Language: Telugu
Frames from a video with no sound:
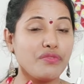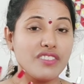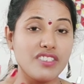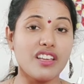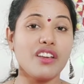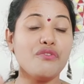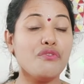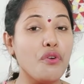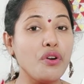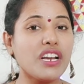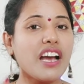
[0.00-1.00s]
సారీ
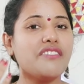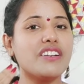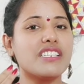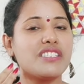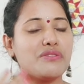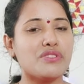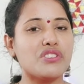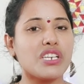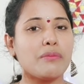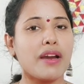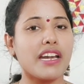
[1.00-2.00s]
ఫోన్ కవర్స్ ఇవ్వచ్చు
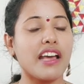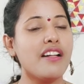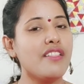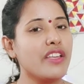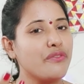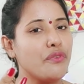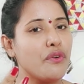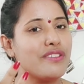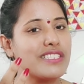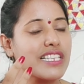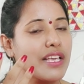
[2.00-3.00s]
అనమాట
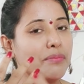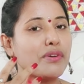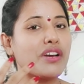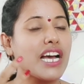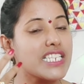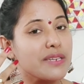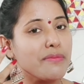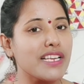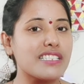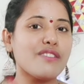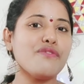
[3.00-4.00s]
ఫోన్స్కి ఇప్పుడు
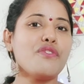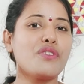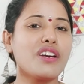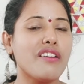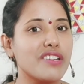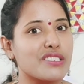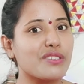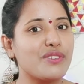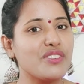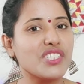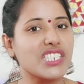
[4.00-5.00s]
కస్టమైజ్డ్ ఫోన్ కవర్స్
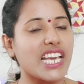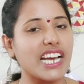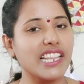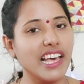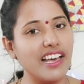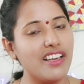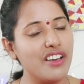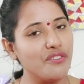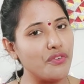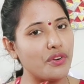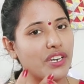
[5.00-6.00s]
కూడా వచ్చాయి కదా
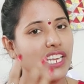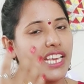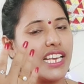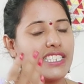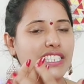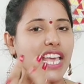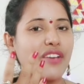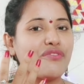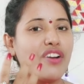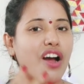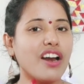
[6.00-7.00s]
ఫోన్కి
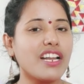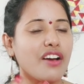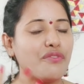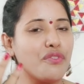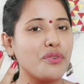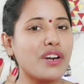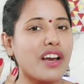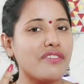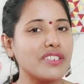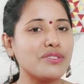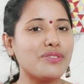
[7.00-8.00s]
సేఫ్ గార్డ్గా ఫోన్
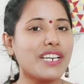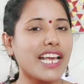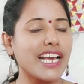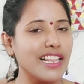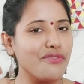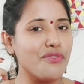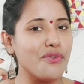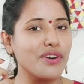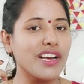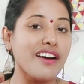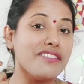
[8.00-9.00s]
కవర్స్ ఉంటాయి కదా
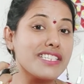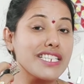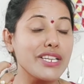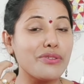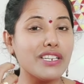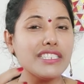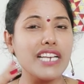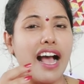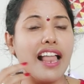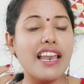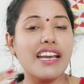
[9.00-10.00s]
ఫోన్ కవర్స్ని కూడా
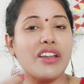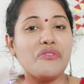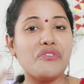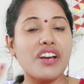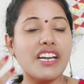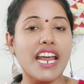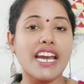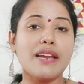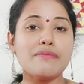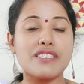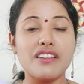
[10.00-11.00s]
చాలా డిఫరెంట్
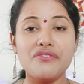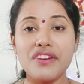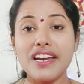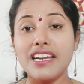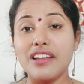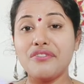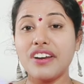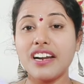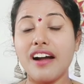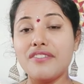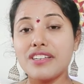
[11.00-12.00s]
ఐటమ్స్ డిఫరెంట్
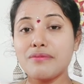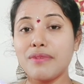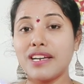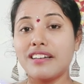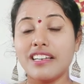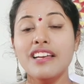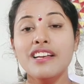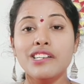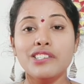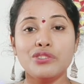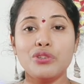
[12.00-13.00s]
డిఫరెంట్ కవర్స్ మనకి
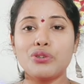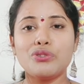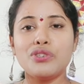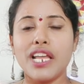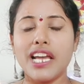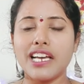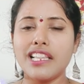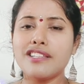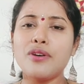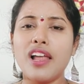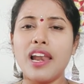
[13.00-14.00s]
దొరుకుతున్నాయి కదా
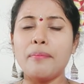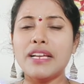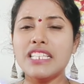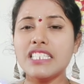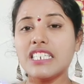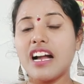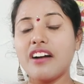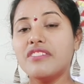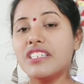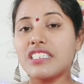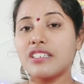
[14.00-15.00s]
సో అలా మంచి
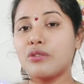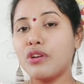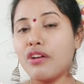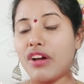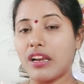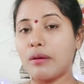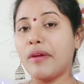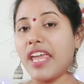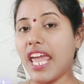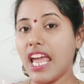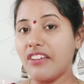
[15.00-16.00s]
కవర్స్ని కూడా వాళ్ళకు
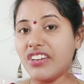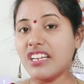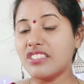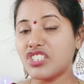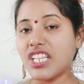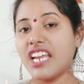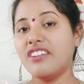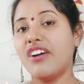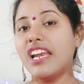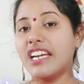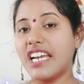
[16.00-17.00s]
ఏవి నచ్చుతాయని
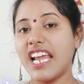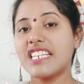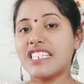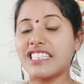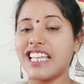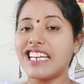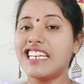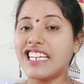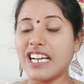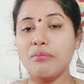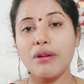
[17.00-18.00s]
వాళ్ళ టేస్ట్కి
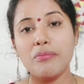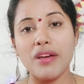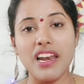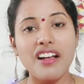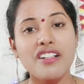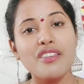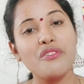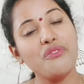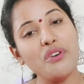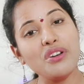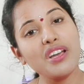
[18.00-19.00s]
తగినట్టుగా మనం అలా
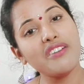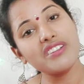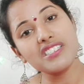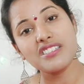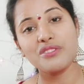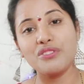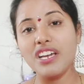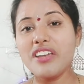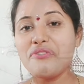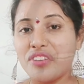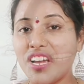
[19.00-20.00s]
ఫోన్ కవర్స్ని కూడా
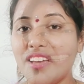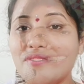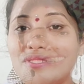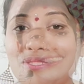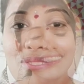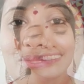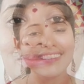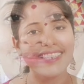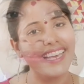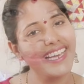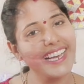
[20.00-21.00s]
గిఫ్ట్గా ఇవ్వచ్చు
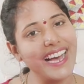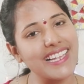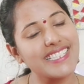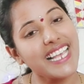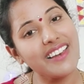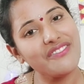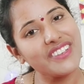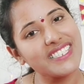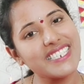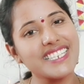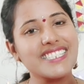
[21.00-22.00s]
ఇంకా సెల్ఫీ
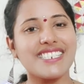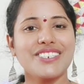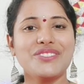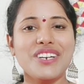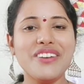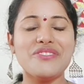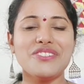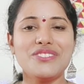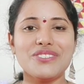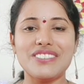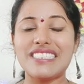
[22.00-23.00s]
స్టిక్స్ని కూడా
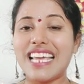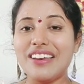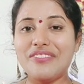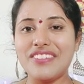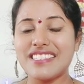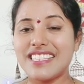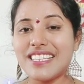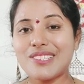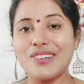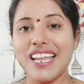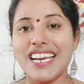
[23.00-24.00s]
ఇవ్వచ్చు సెల్ఫీస్
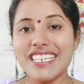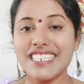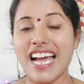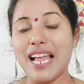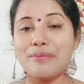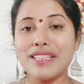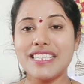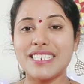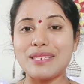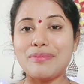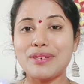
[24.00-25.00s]
తీసుకోవడానికి చాలామంది
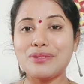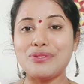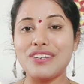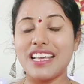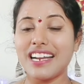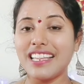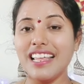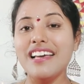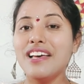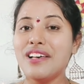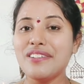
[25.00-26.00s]
ఇష్టపడుతూ ఉంటారు కదా
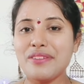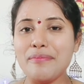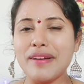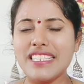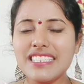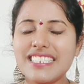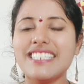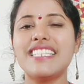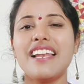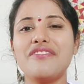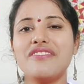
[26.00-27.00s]
సో మంచి
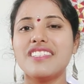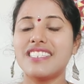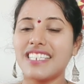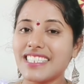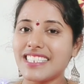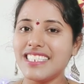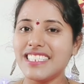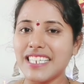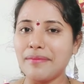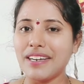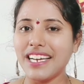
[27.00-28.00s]
సెల్ఫీ స్టిక్స్ని
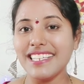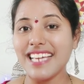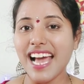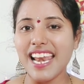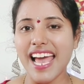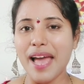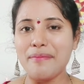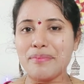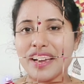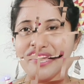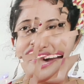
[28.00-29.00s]
ఇచ్చామంటే చాలా
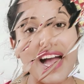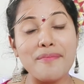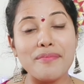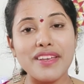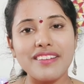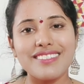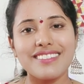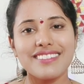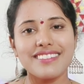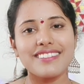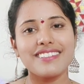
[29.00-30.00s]
హ్యాపీగా ఫీల్ అవుతారు
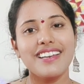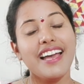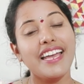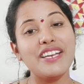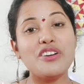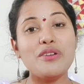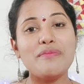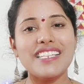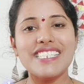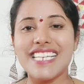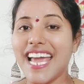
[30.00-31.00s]
ఇంకో
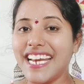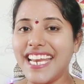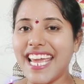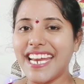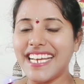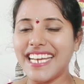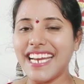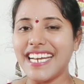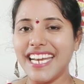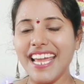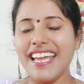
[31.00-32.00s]
మంచి ఐడియా
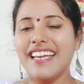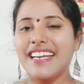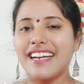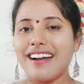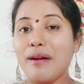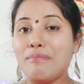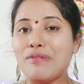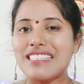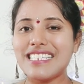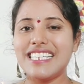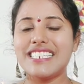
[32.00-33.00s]
ఏంటంటే
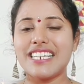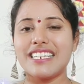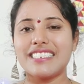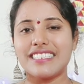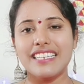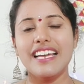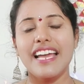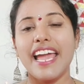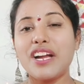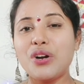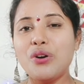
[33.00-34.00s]
కపుల్స్ టీషర్ట్స్
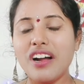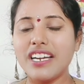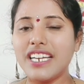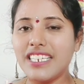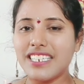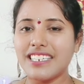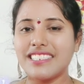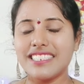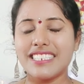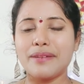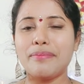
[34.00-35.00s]
ఎక్కువగా టీషర్ట్స్
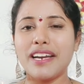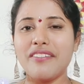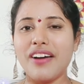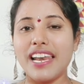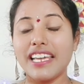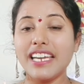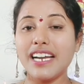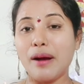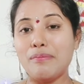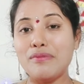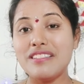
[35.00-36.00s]
ఇష్టపడే వాళ్ళకి
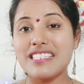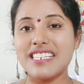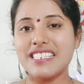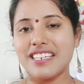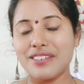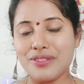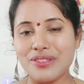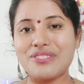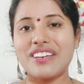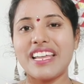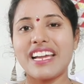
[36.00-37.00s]
కపుల్స్ టీషర్ట్స్
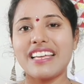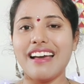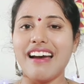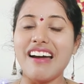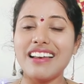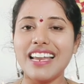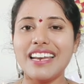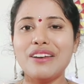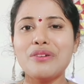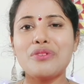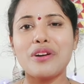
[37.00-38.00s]
వస్తున్నాయి కదా
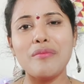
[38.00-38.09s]
ఆన్లైన్లో కూడా